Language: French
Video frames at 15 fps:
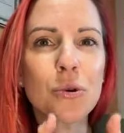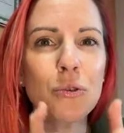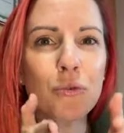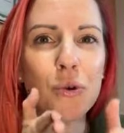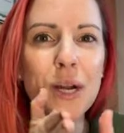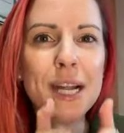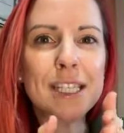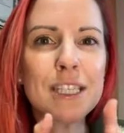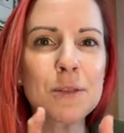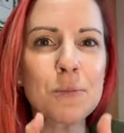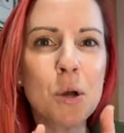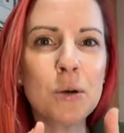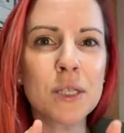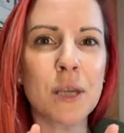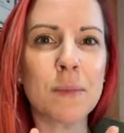Donc une fois que la
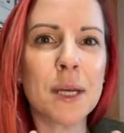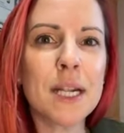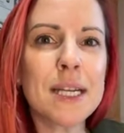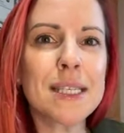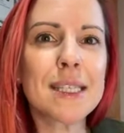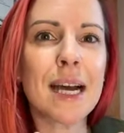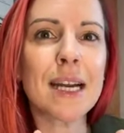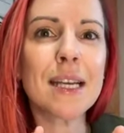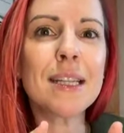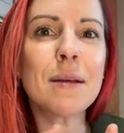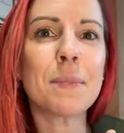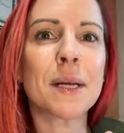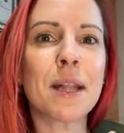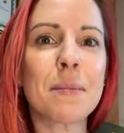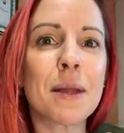dysbiose est bien installée,
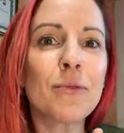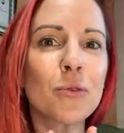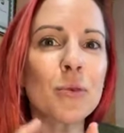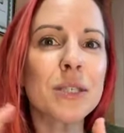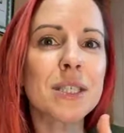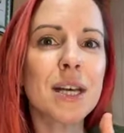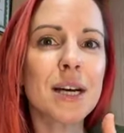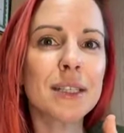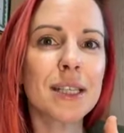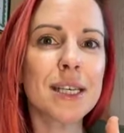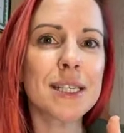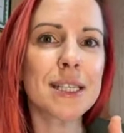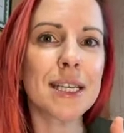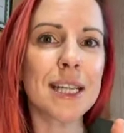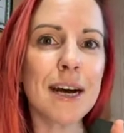dépendamment de vos
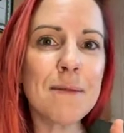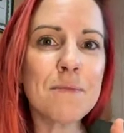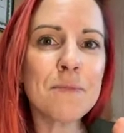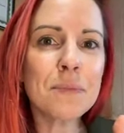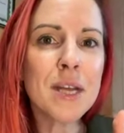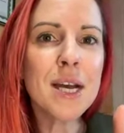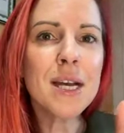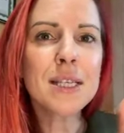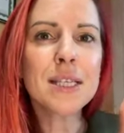antécédents,